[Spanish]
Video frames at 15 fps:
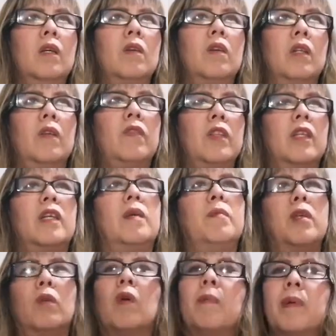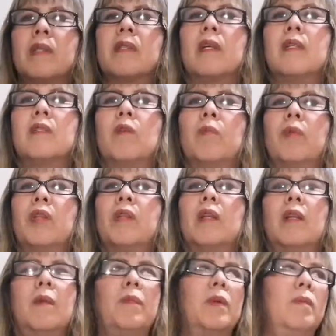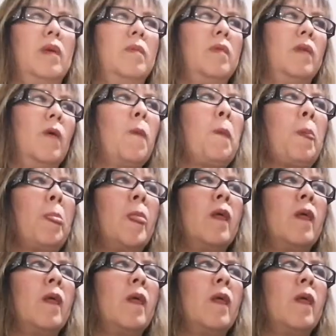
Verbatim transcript: Con el fin de que me llegó a pasar, les comenté en el primer video